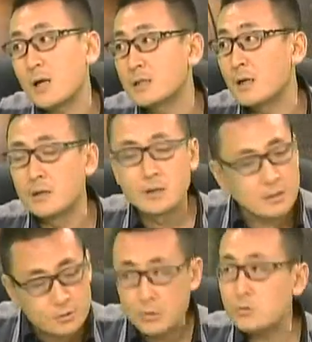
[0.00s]
这个大奖，
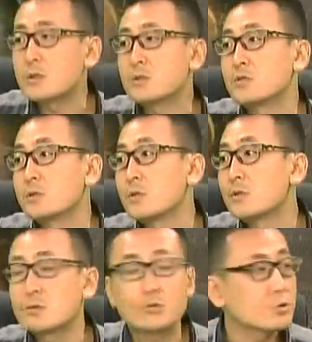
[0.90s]
那绝对是
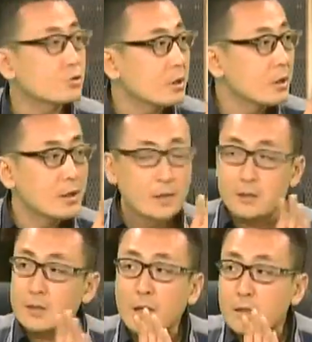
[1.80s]
值。就是说。
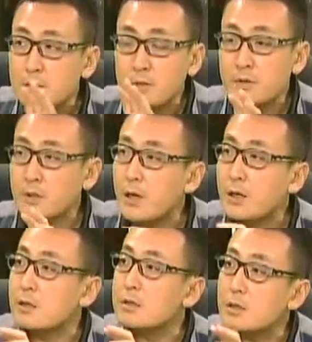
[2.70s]
他，因为
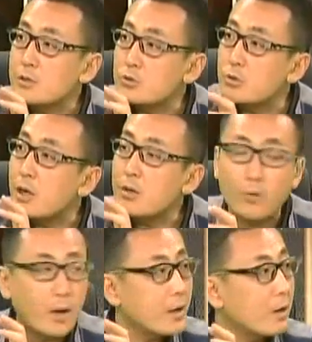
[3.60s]
他可能跟许
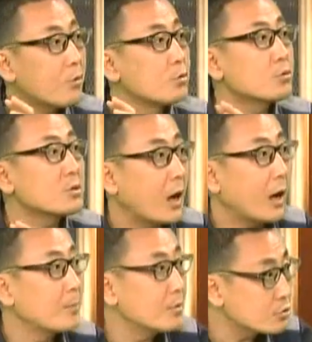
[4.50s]
鞍华呀共同
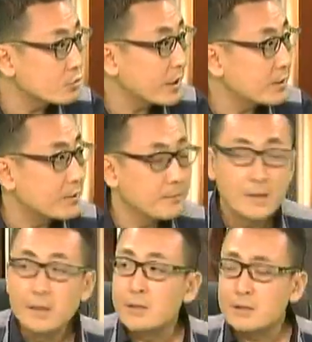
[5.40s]
打磨出来的，